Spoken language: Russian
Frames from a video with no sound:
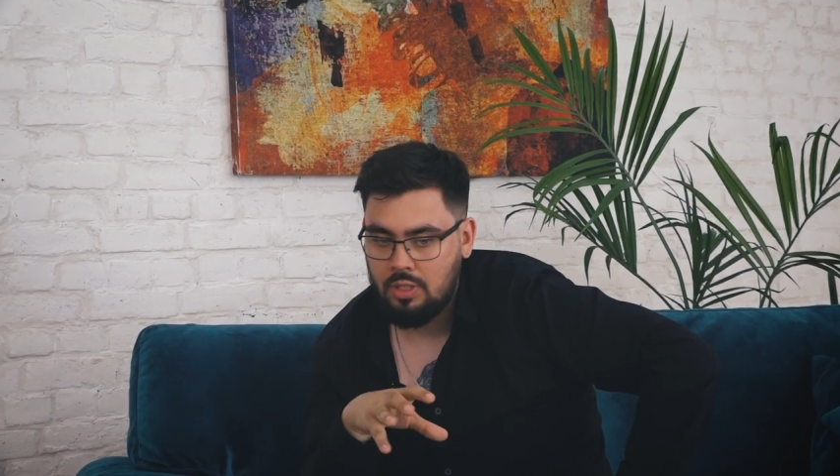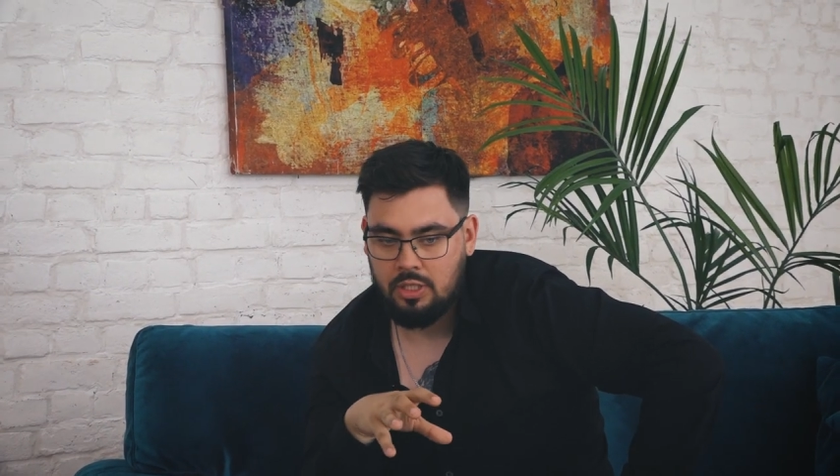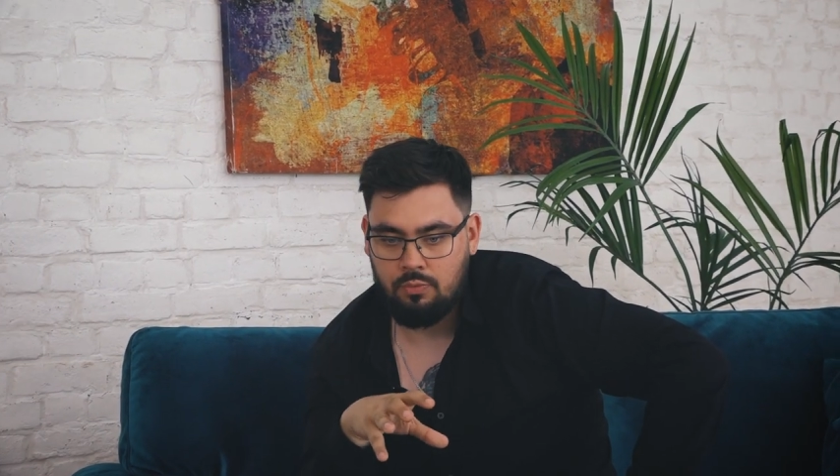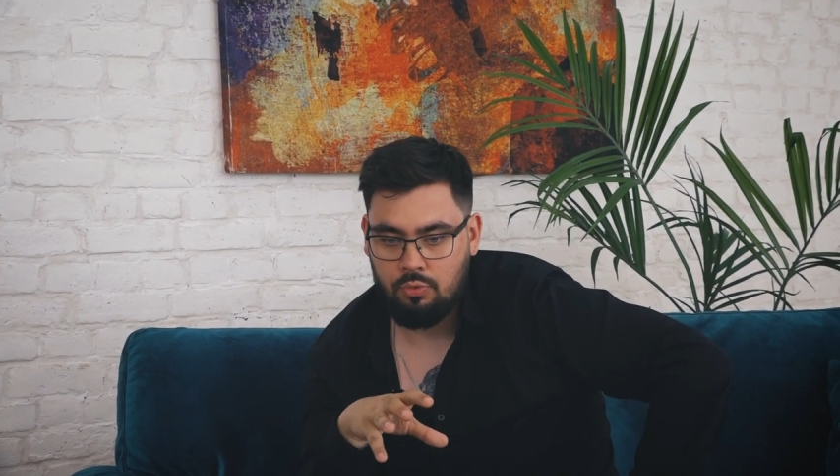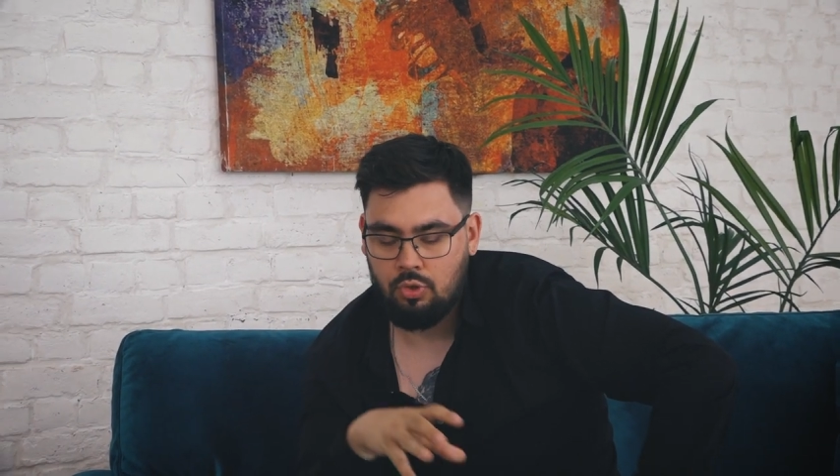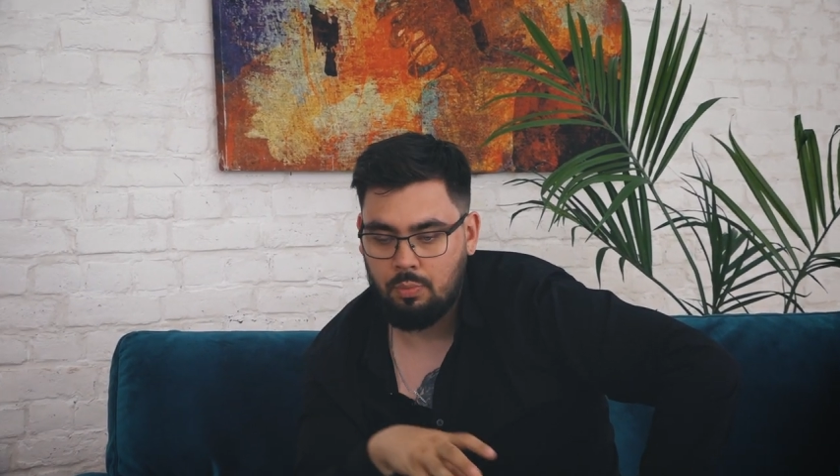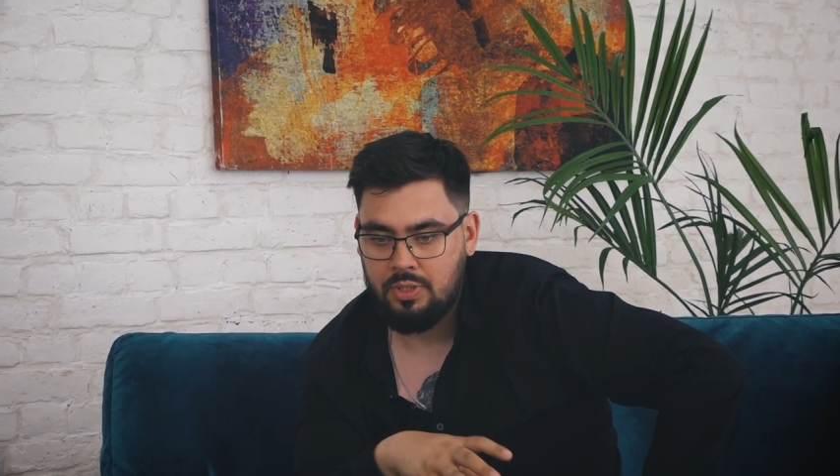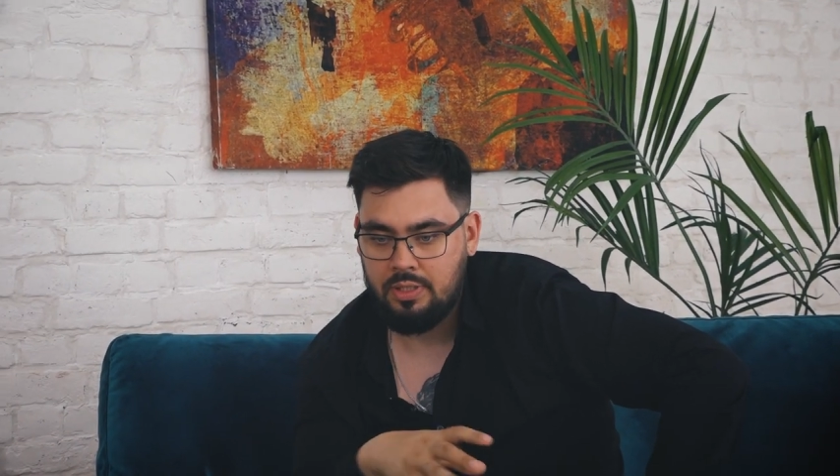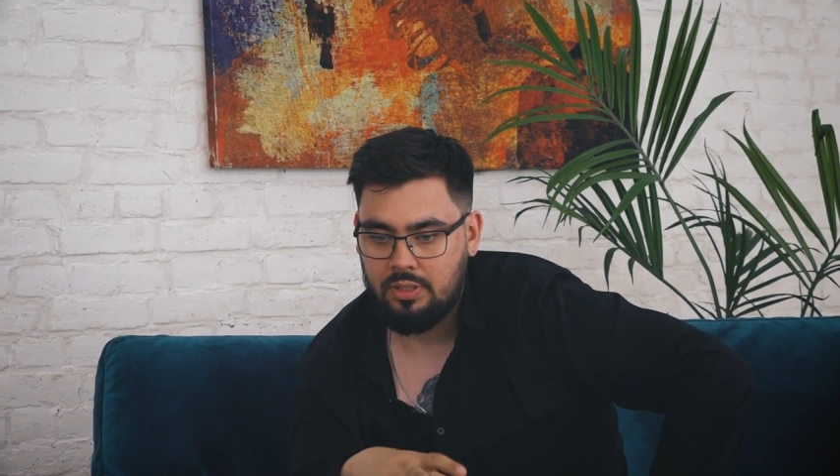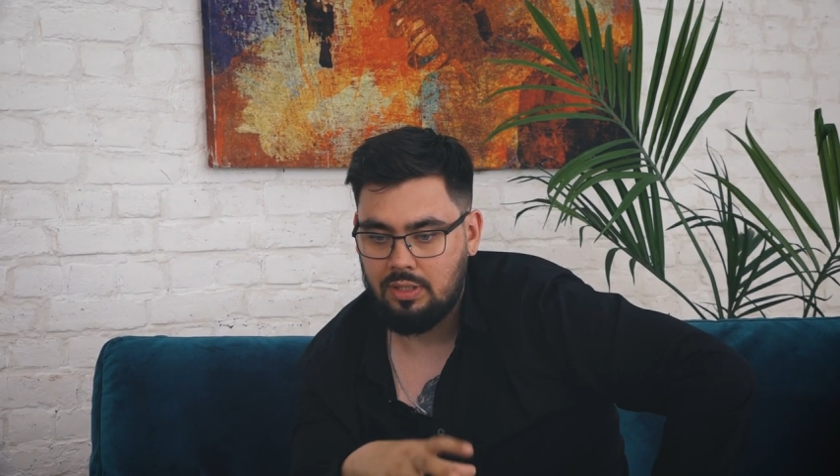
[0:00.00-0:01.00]
скажем, вот чтобы
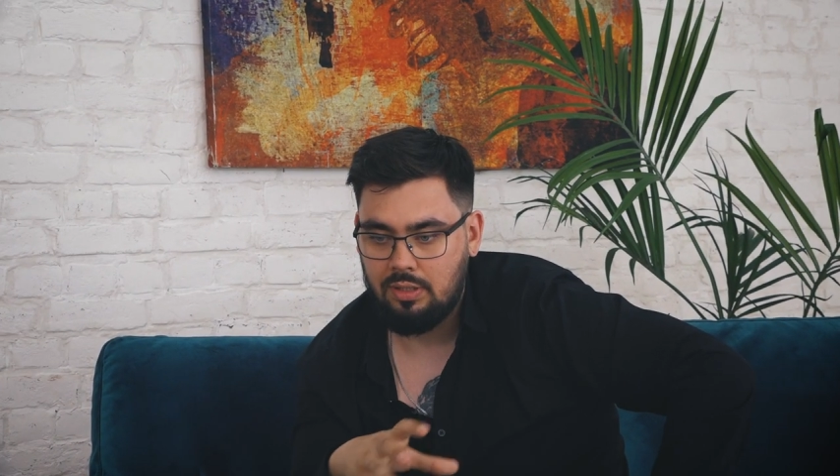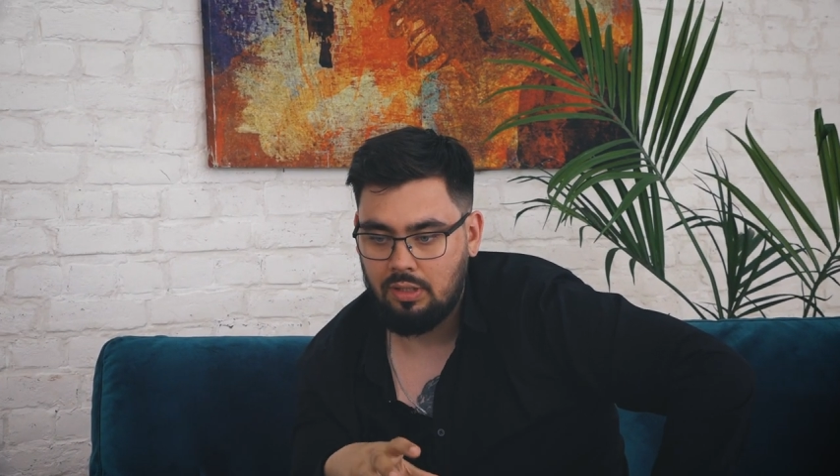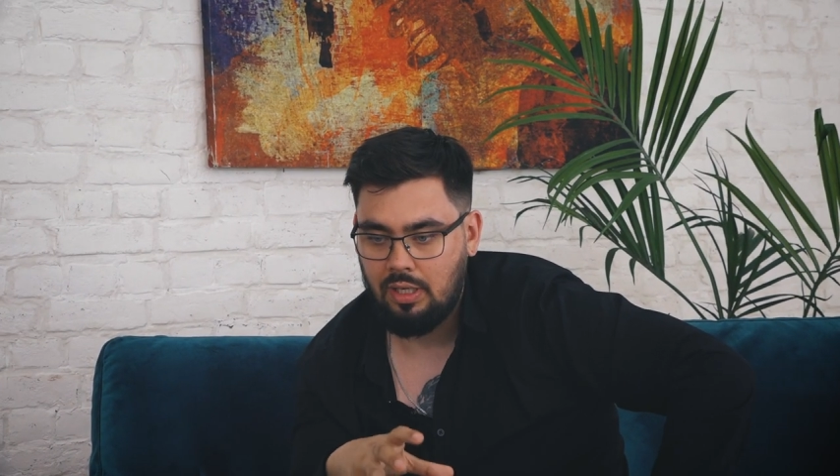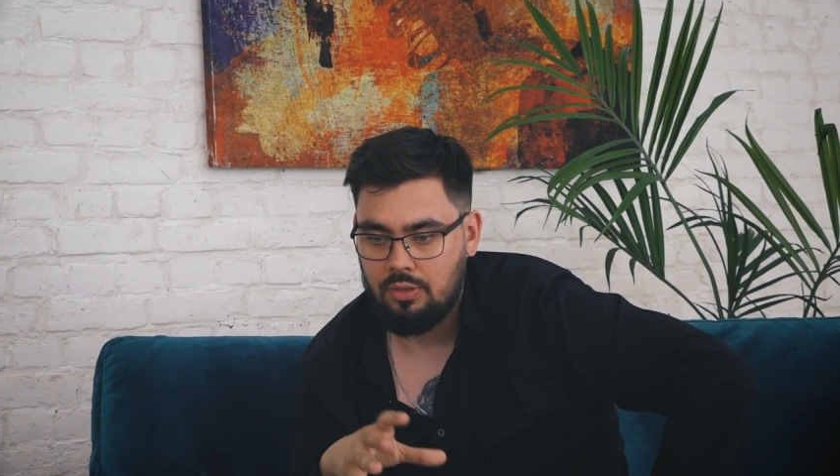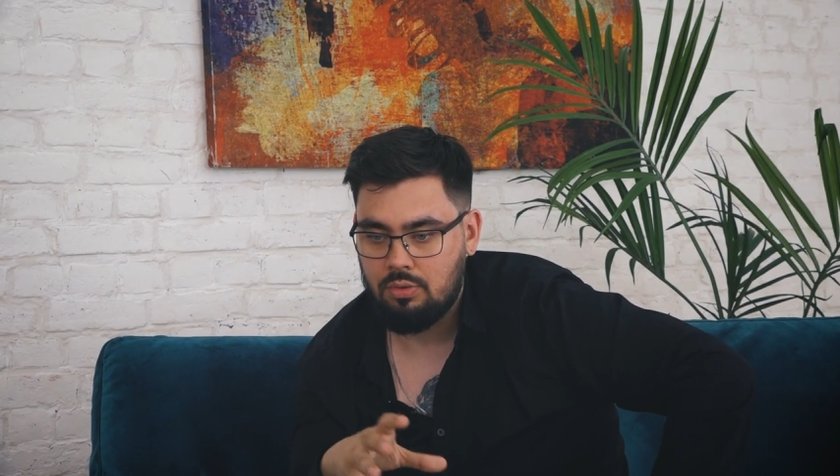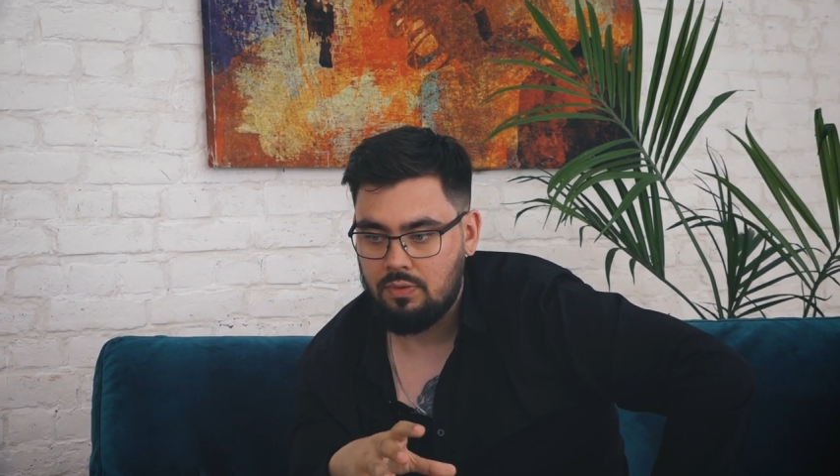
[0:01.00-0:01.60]
сделать интеграцию,